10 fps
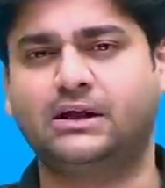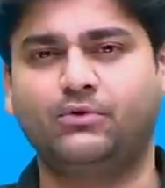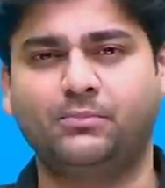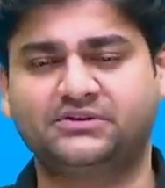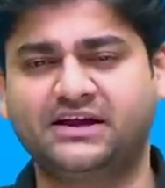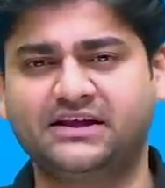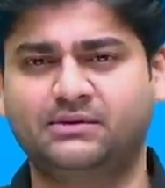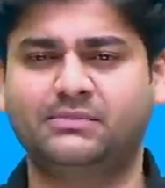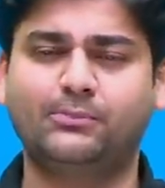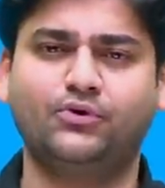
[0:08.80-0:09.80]
कि आपको पता है
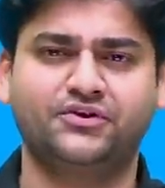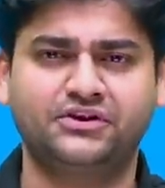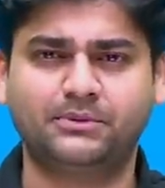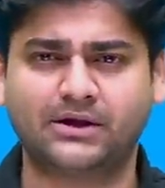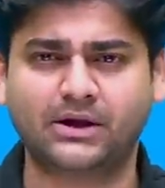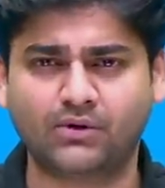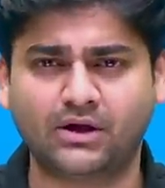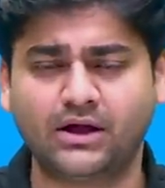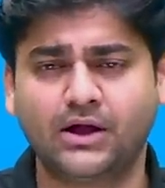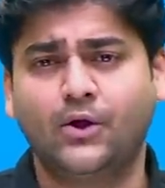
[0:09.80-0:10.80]
कि मैं आपको रीजनिंग
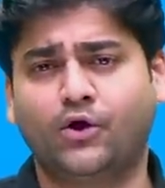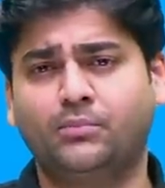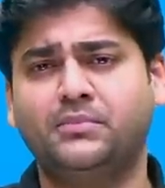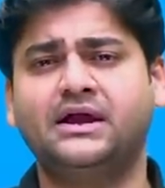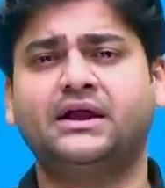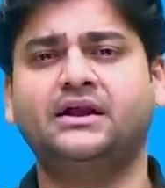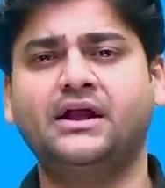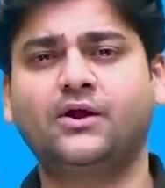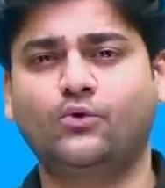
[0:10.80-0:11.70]
पढ़ाऊंगा और मेरा एक नया